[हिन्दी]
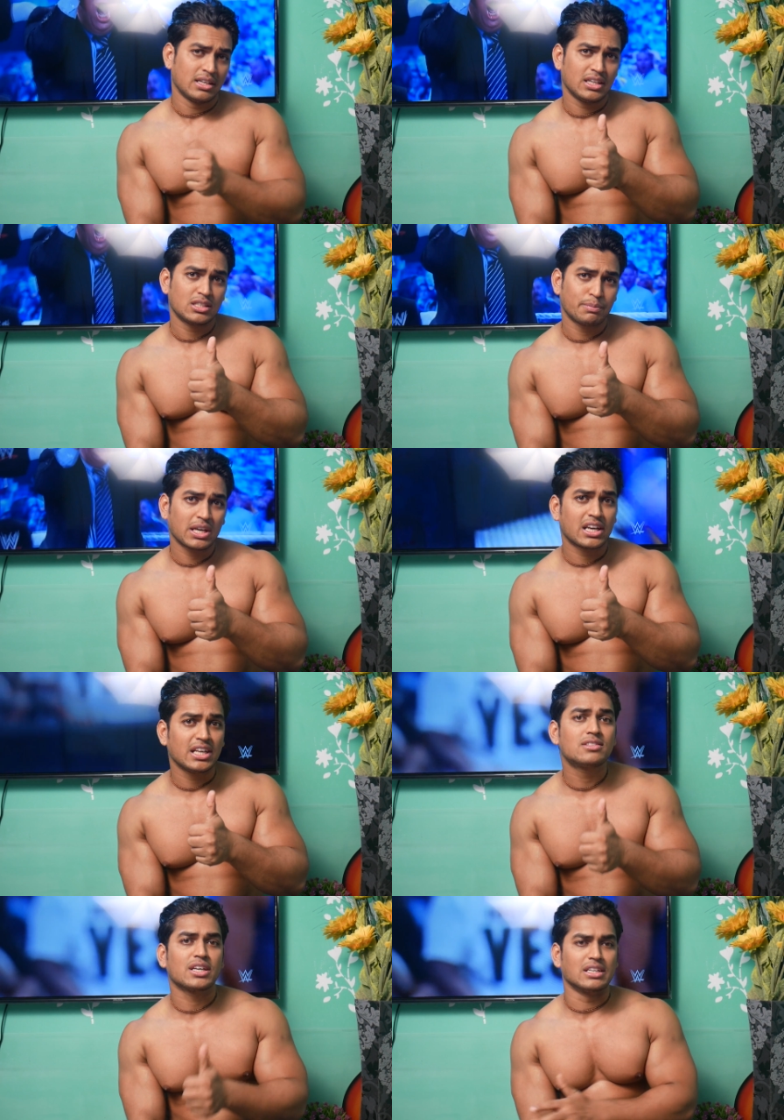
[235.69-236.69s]
इस पे
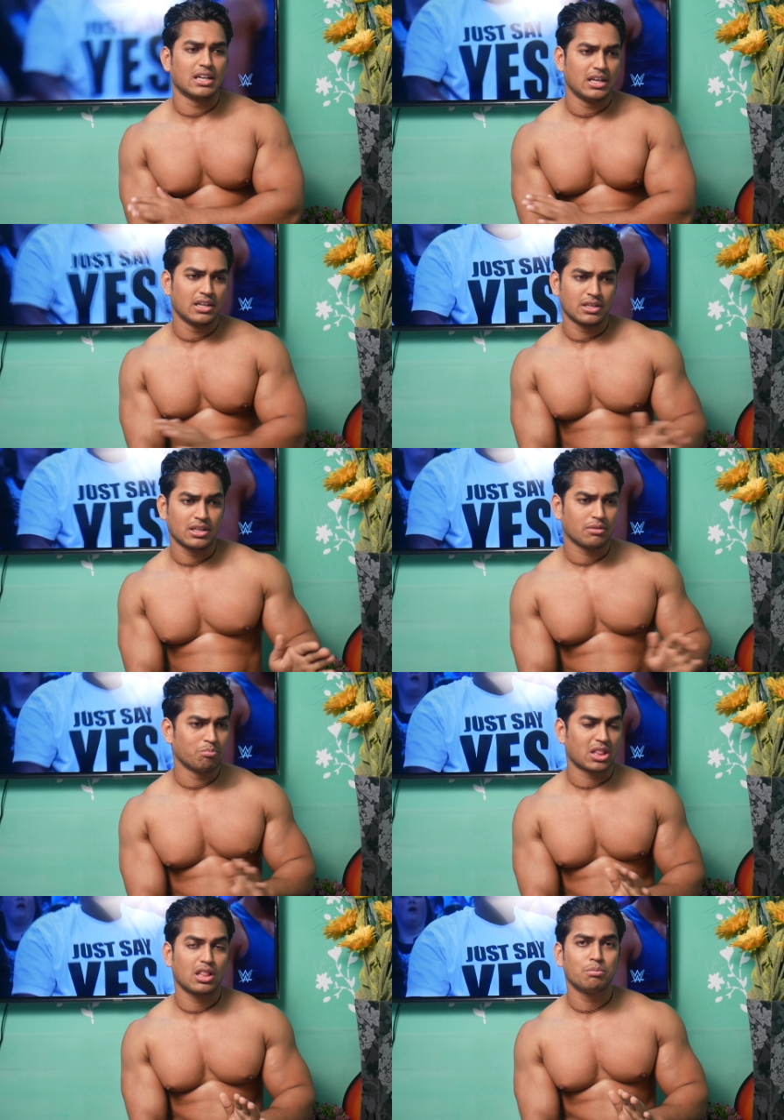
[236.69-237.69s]
ग्रीन सिग्नल है
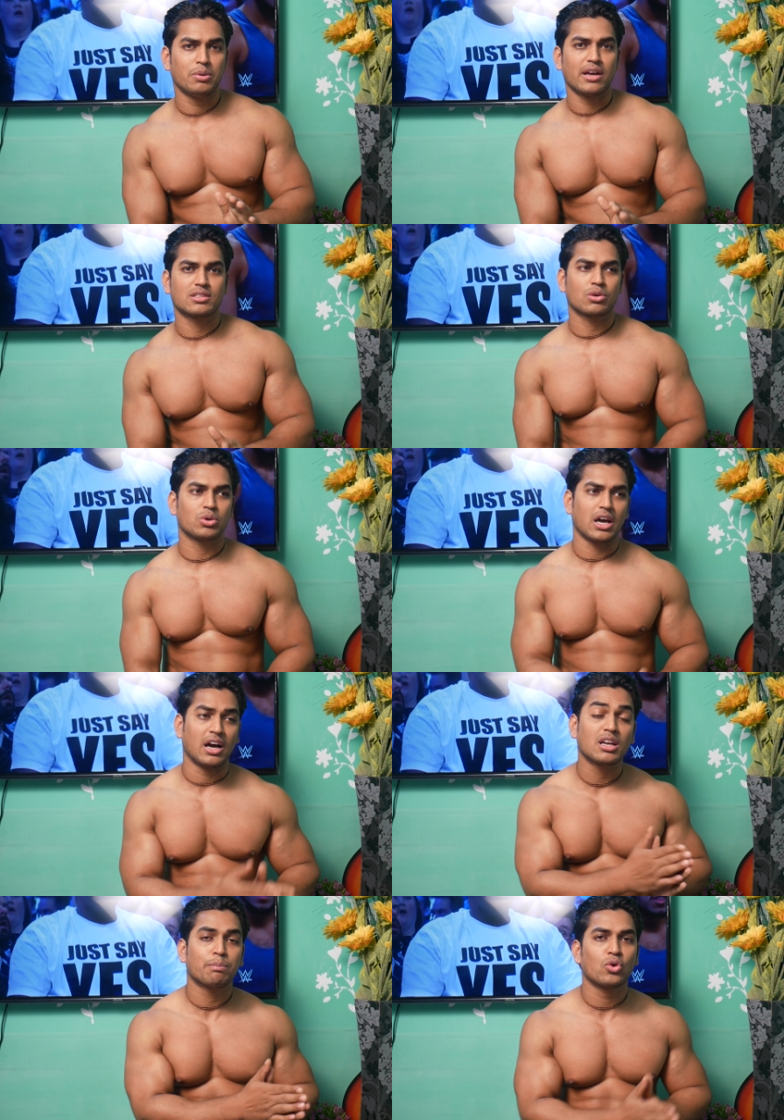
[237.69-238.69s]
मतलब ऐसा कोई
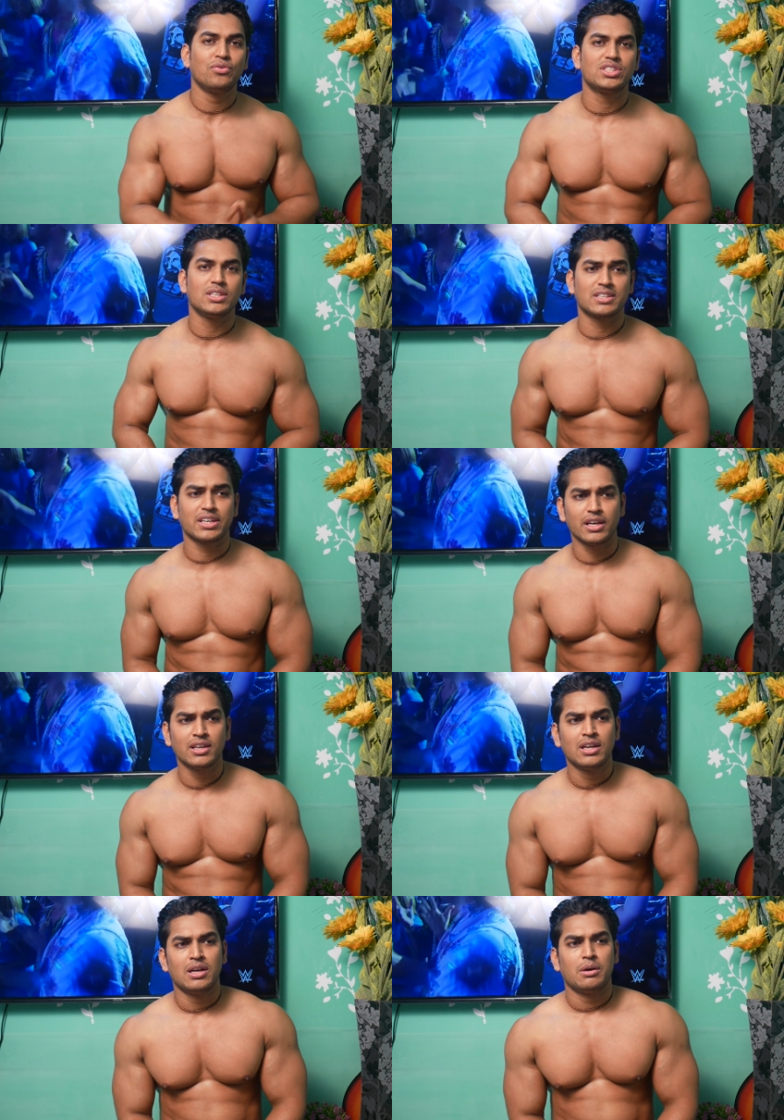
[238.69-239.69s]
अनअप्रूव्ड चीज नहीं है
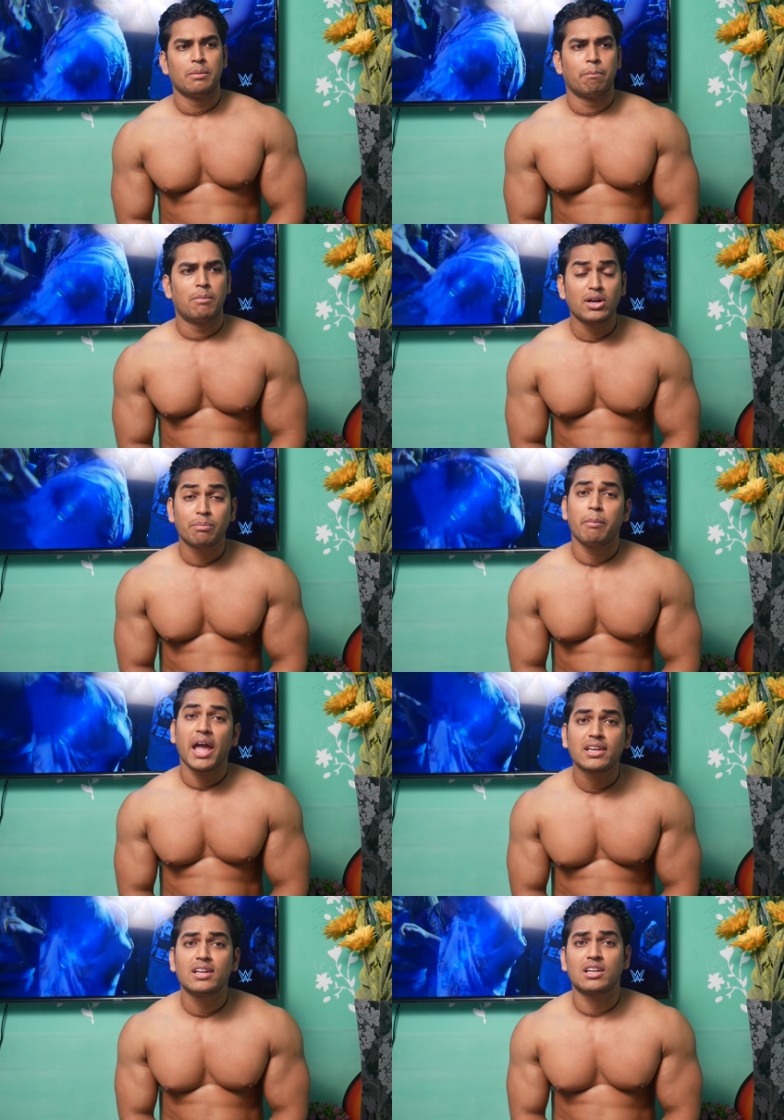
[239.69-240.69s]
बट
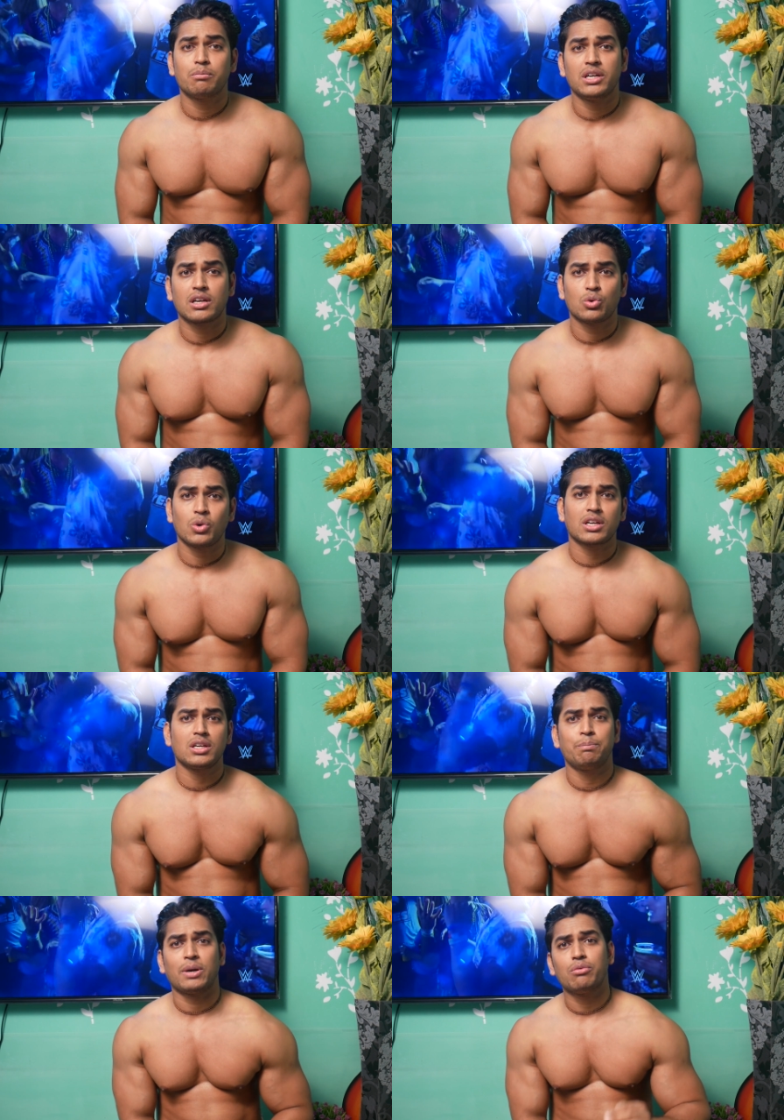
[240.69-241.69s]
मैं ये रिकमेंड करूंगा
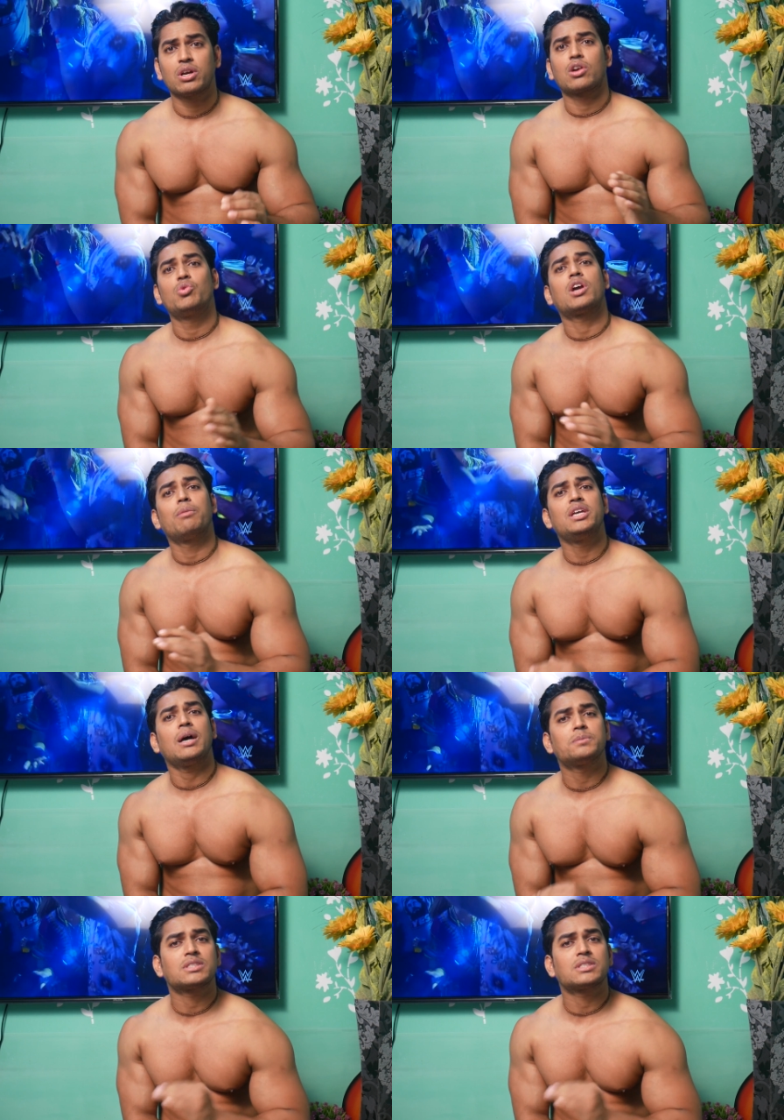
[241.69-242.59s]
कि प्री वर्कआउट का भी आप